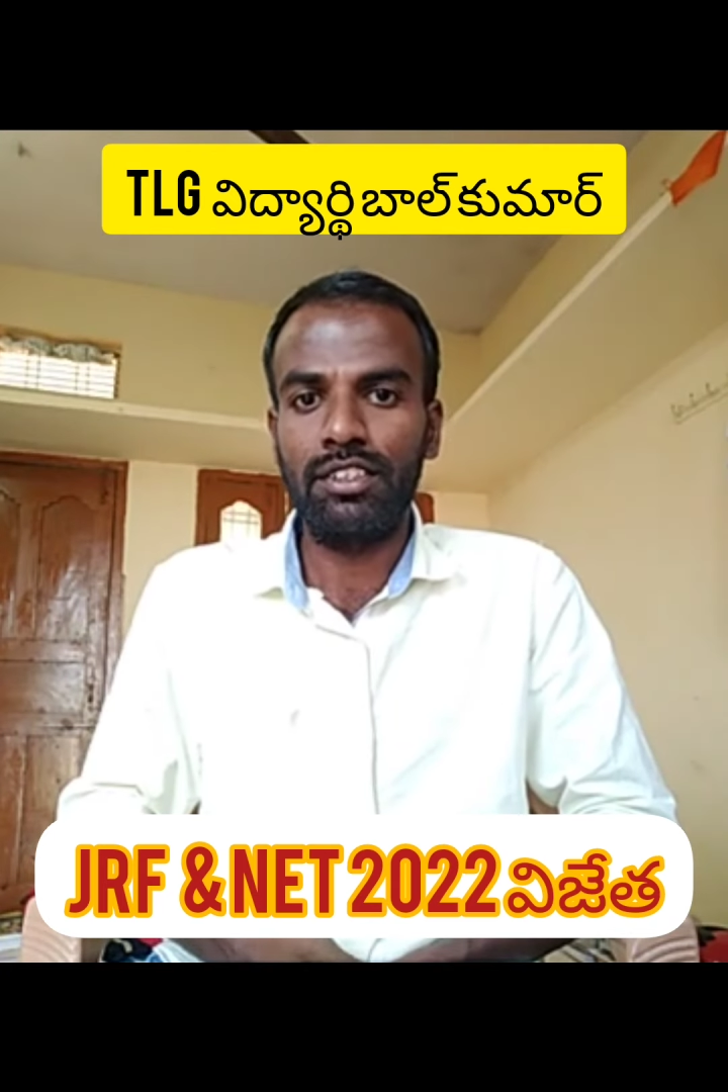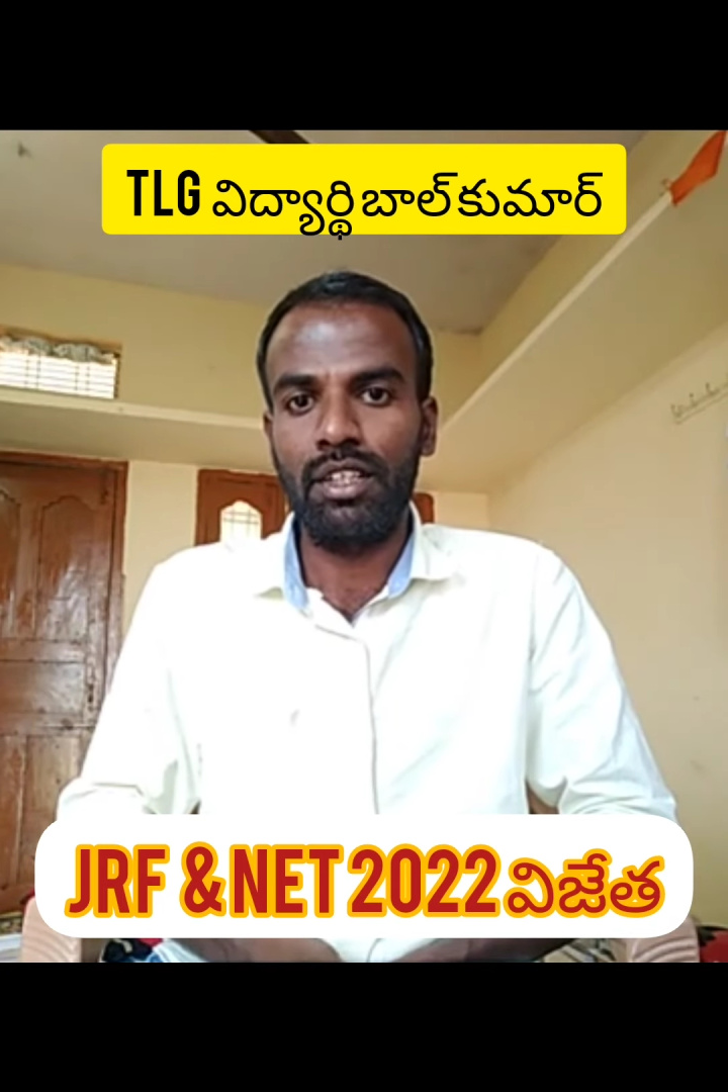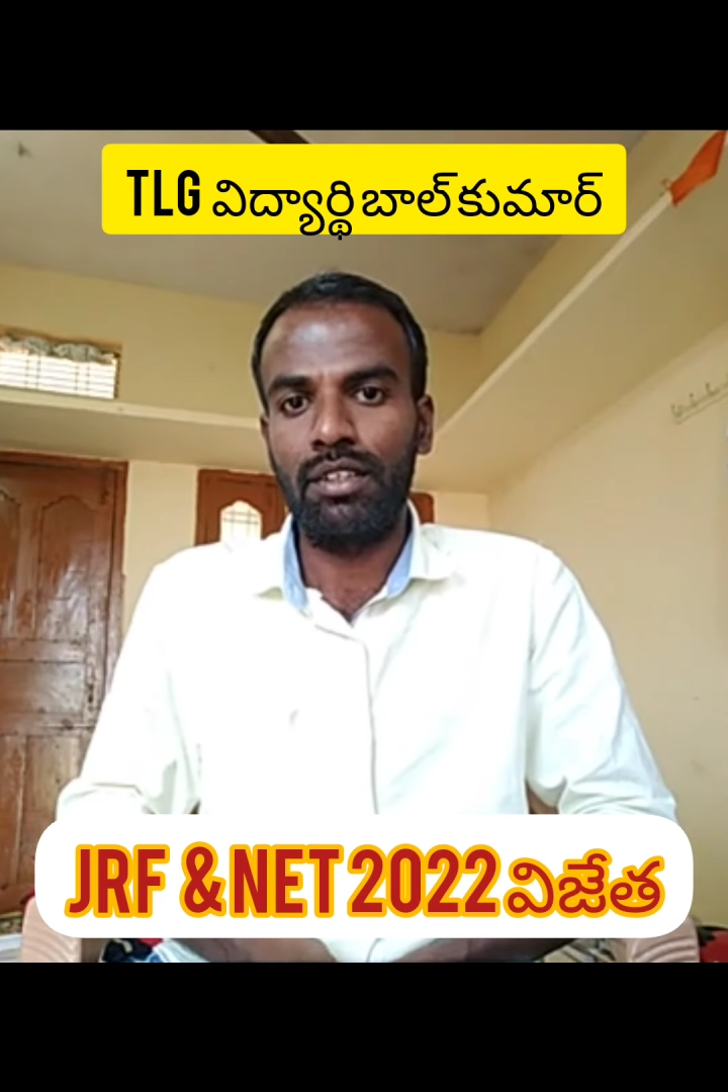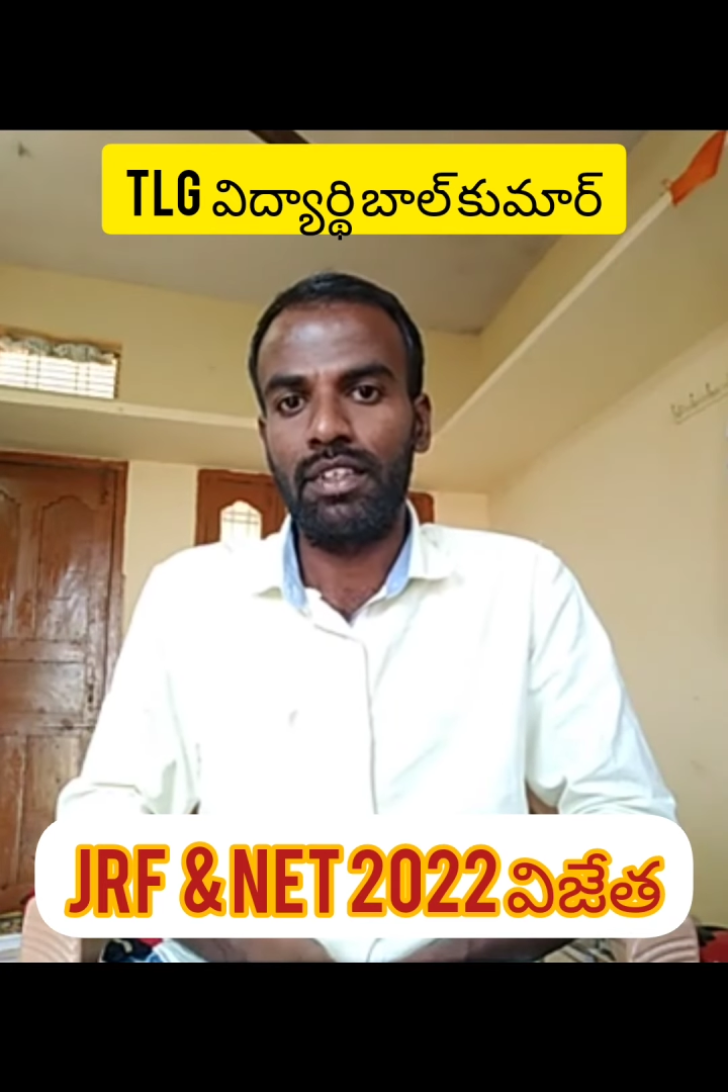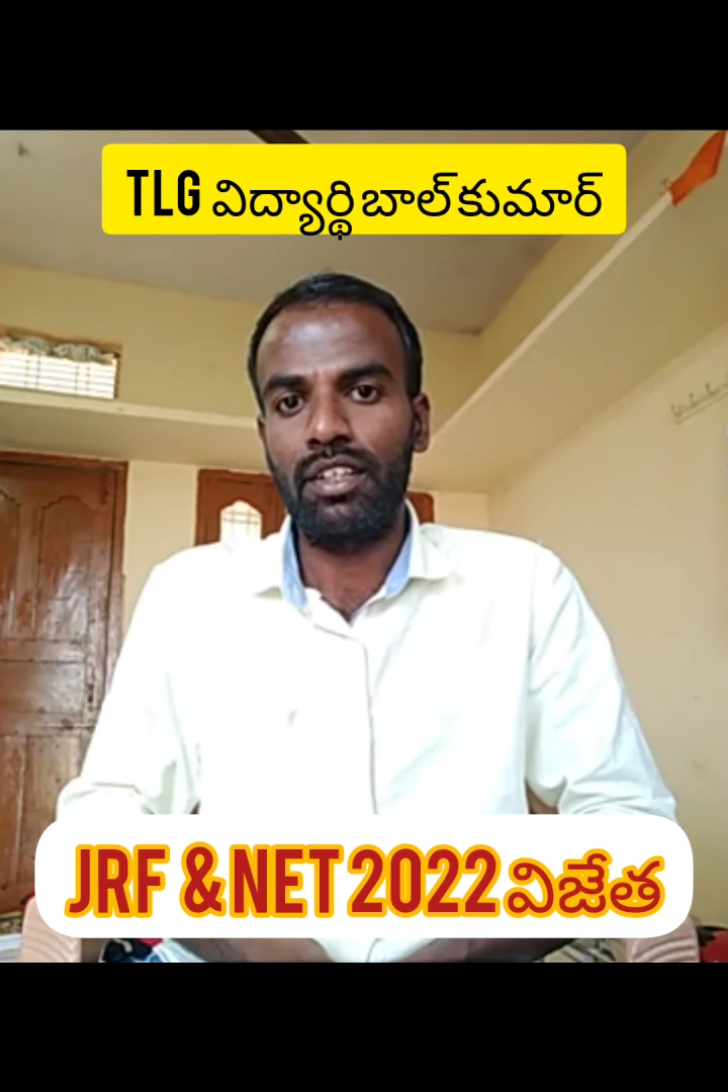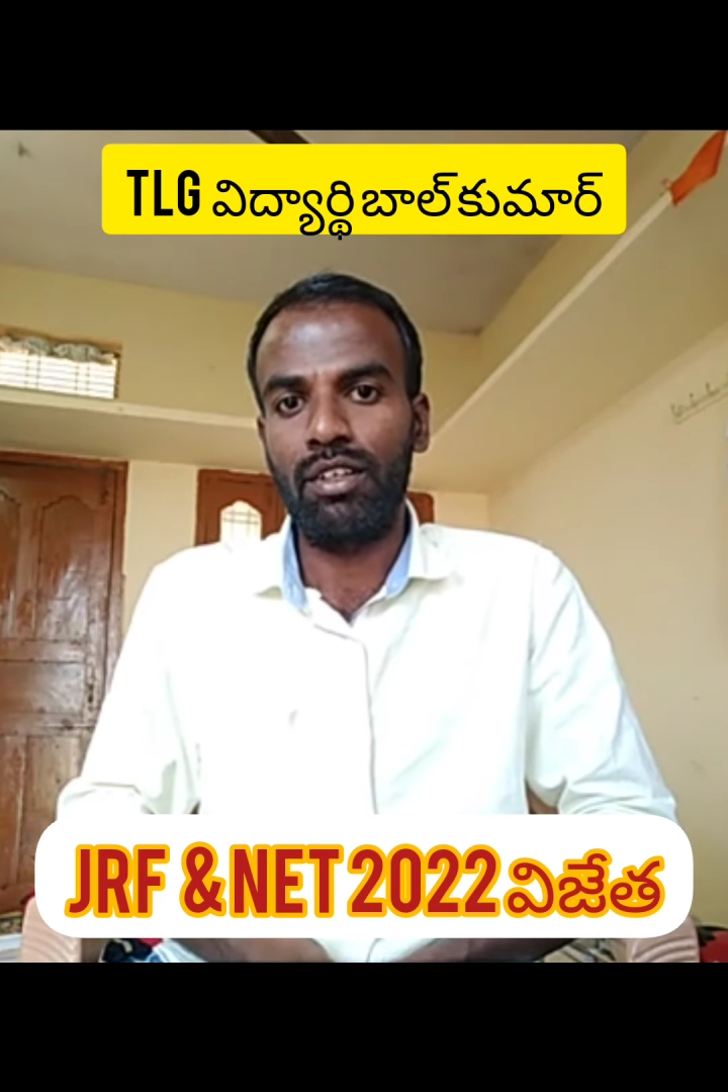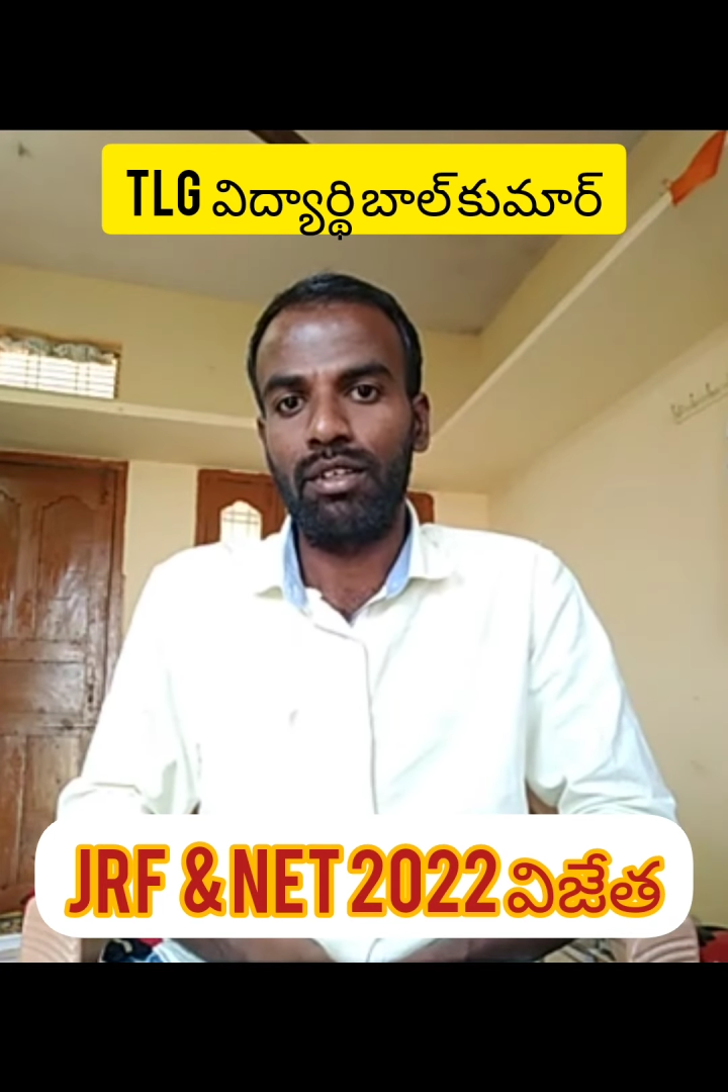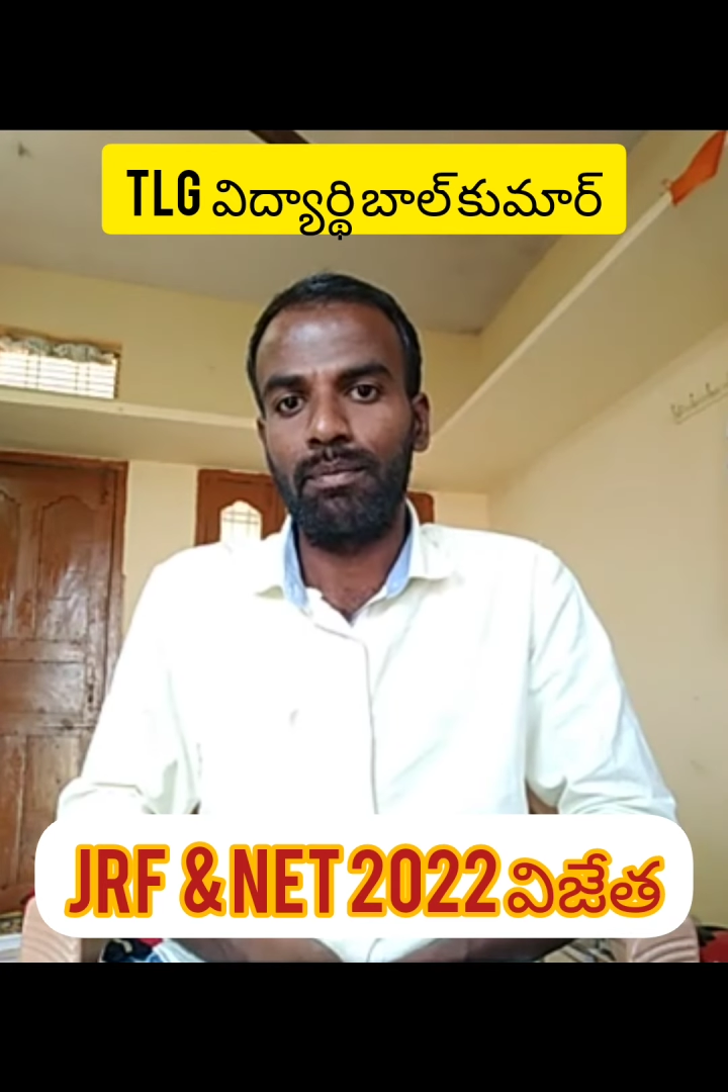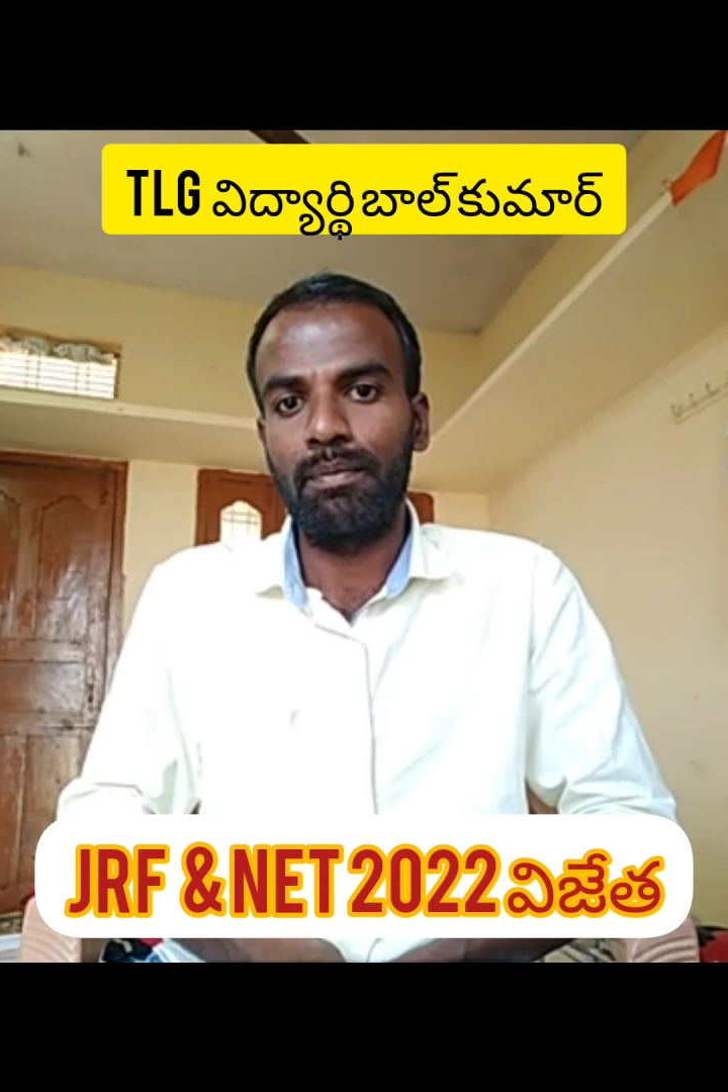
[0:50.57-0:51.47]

చదివి అందులో